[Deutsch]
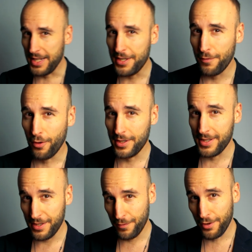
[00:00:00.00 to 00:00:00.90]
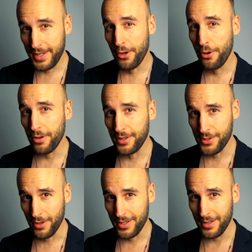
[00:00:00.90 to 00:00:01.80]
welche Worte sie von dir hören
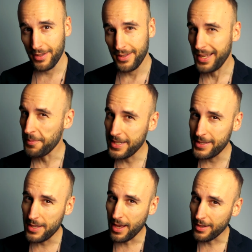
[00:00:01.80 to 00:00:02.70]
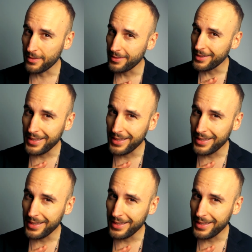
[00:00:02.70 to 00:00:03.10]
sollte, damit sie an